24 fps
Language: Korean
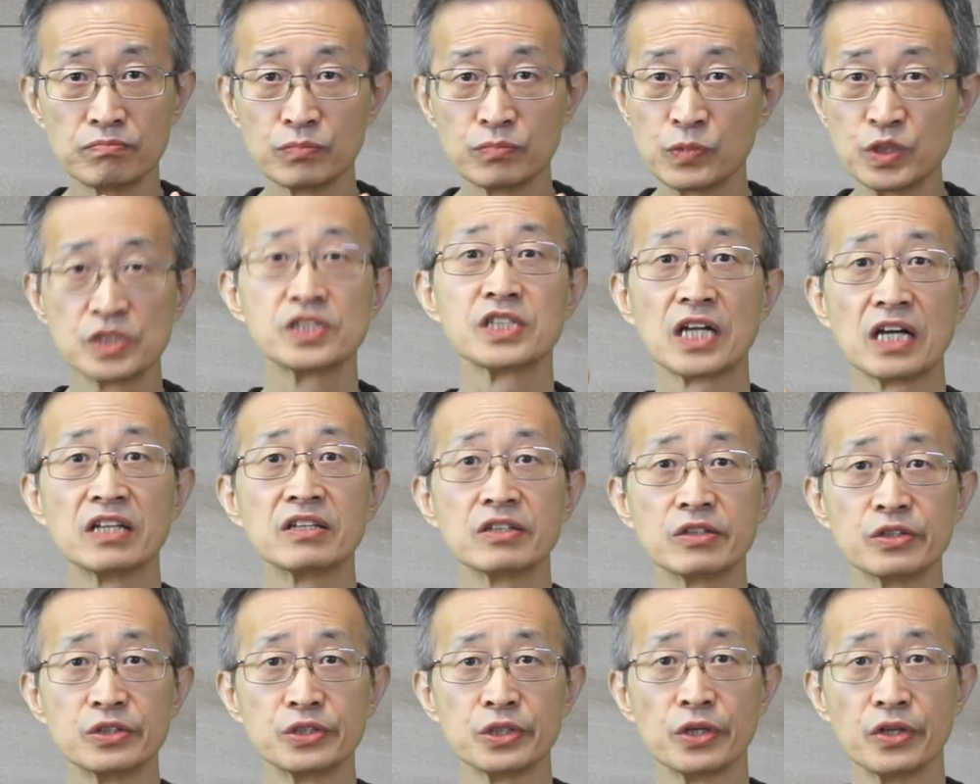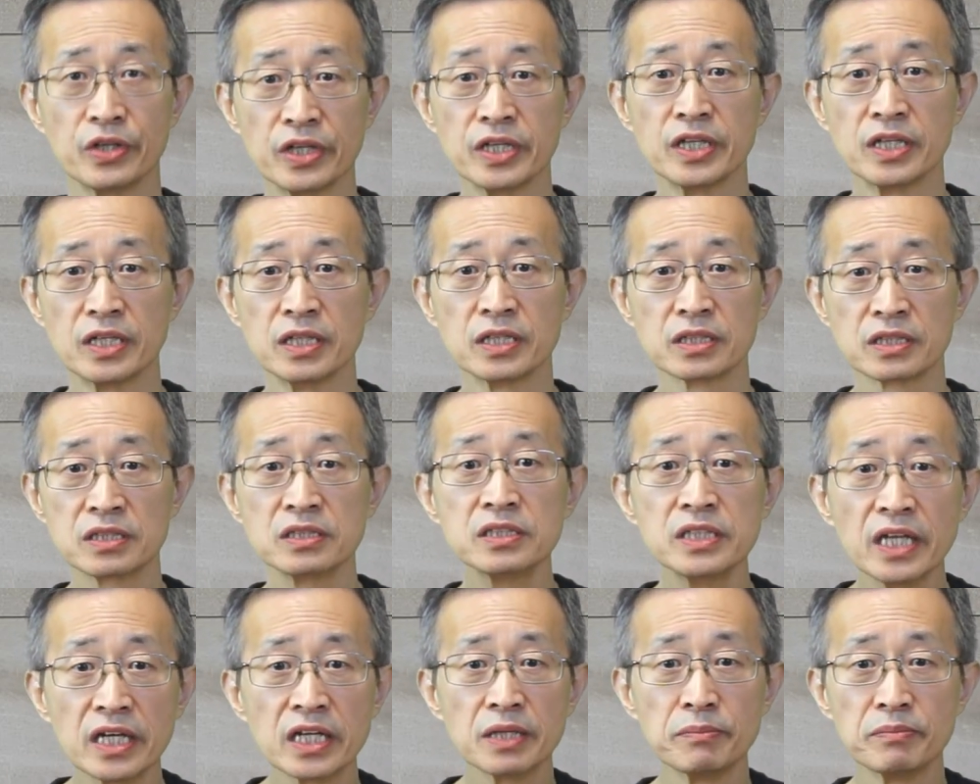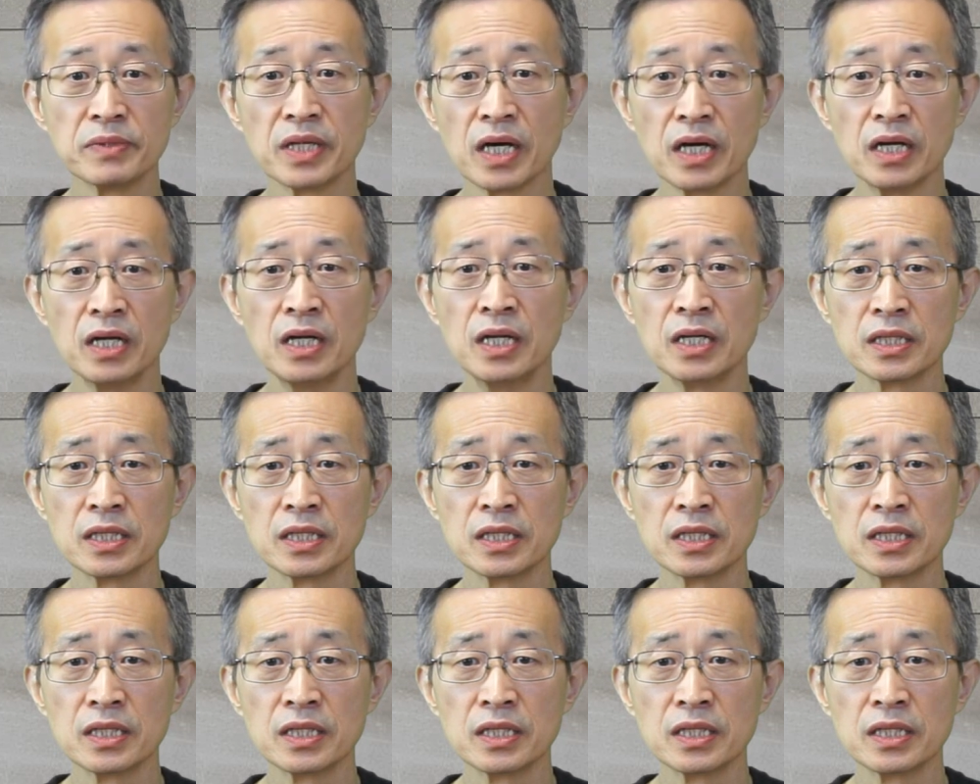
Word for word: 되질 않는 거죠. 예, 그 얘기입니다.